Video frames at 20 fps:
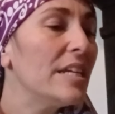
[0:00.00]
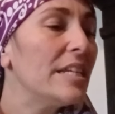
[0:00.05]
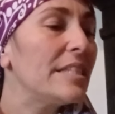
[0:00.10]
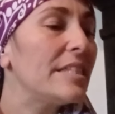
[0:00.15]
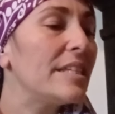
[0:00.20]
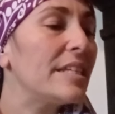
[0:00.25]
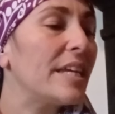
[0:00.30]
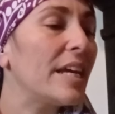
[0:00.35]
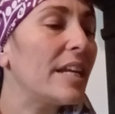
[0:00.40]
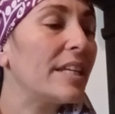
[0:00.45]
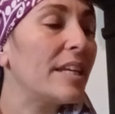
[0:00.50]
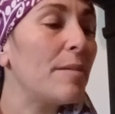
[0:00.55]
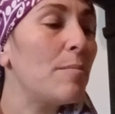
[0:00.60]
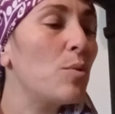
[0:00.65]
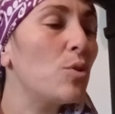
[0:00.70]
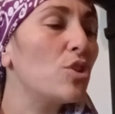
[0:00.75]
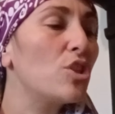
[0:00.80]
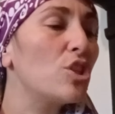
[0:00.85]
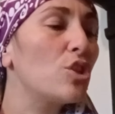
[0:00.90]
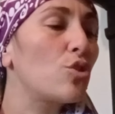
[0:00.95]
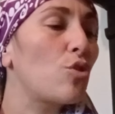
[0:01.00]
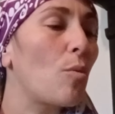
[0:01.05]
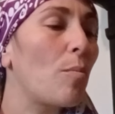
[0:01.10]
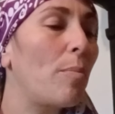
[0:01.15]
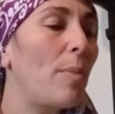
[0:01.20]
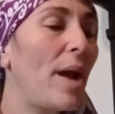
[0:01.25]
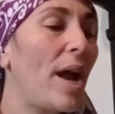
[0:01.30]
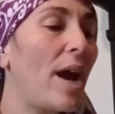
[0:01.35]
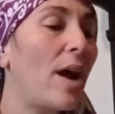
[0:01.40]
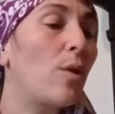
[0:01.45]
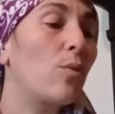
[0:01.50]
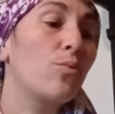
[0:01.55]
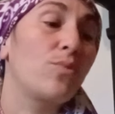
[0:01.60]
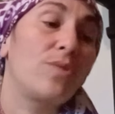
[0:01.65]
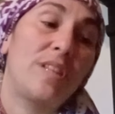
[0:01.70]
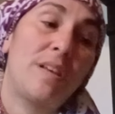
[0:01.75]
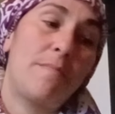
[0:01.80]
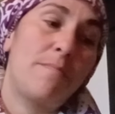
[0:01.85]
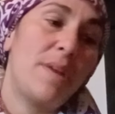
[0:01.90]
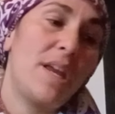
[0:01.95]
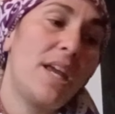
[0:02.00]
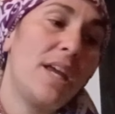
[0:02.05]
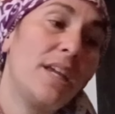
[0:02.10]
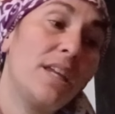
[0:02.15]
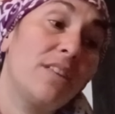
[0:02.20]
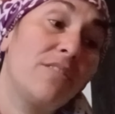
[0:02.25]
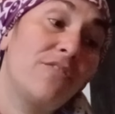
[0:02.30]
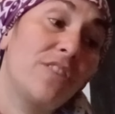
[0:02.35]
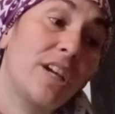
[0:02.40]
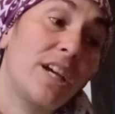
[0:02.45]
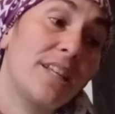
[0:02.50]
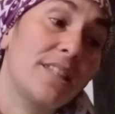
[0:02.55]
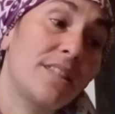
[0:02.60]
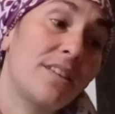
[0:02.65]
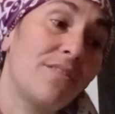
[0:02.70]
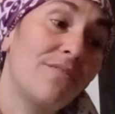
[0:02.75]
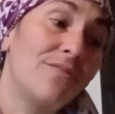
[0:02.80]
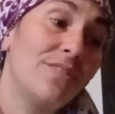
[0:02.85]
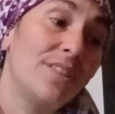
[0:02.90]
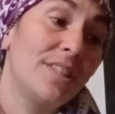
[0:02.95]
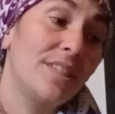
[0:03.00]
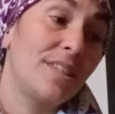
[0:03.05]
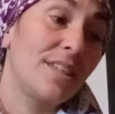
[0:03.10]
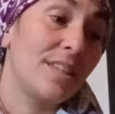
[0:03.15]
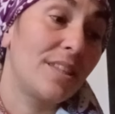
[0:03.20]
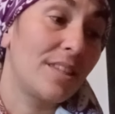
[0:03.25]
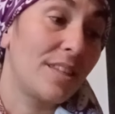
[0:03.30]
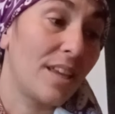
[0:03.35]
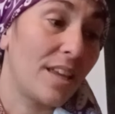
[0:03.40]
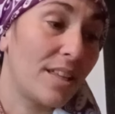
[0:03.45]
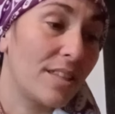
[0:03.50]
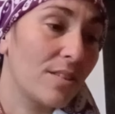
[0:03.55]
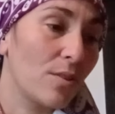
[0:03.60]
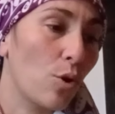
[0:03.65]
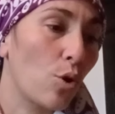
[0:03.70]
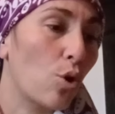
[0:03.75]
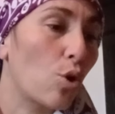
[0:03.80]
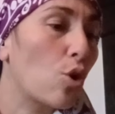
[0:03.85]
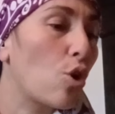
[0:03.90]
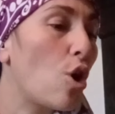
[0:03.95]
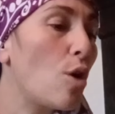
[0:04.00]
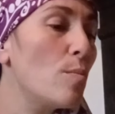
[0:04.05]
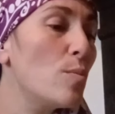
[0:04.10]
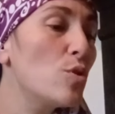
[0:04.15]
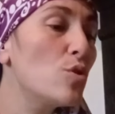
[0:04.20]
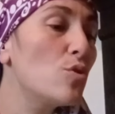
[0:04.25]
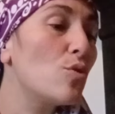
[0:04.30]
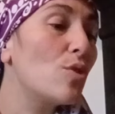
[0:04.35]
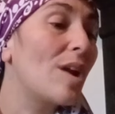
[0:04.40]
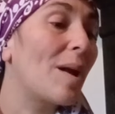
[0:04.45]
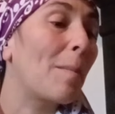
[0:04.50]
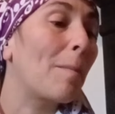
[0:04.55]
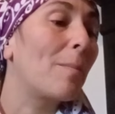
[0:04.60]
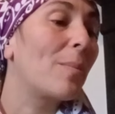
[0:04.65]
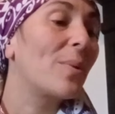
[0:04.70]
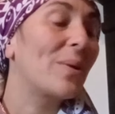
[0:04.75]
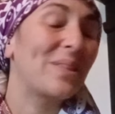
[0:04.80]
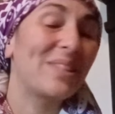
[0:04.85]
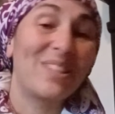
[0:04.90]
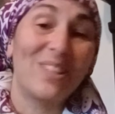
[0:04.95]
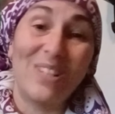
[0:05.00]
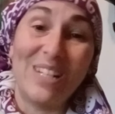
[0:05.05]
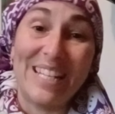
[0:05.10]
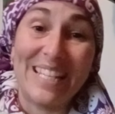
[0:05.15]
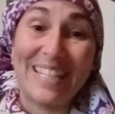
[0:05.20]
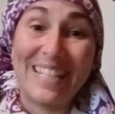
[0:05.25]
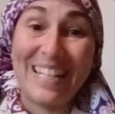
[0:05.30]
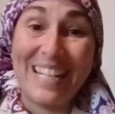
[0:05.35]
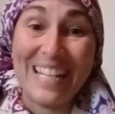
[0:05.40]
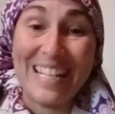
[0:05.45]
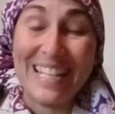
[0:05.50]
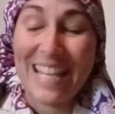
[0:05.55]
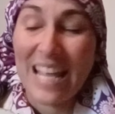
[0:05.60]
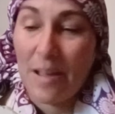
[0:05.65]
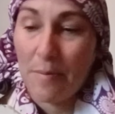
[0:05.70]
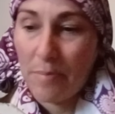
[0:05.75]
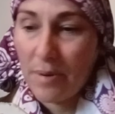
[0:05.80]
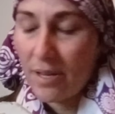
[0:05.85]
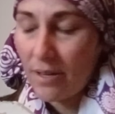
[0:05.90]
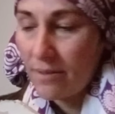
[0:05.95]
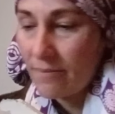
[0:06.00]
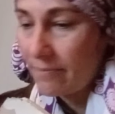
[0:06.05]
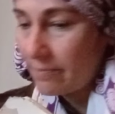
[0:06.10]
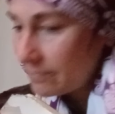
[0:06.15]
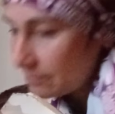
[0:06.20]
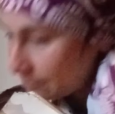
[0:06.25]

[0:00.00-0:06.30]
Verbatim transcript: Si quelqu'un maudit son père ou sa mère, il verra sa vie s'éteindre comme une lampe dans les ténèbres.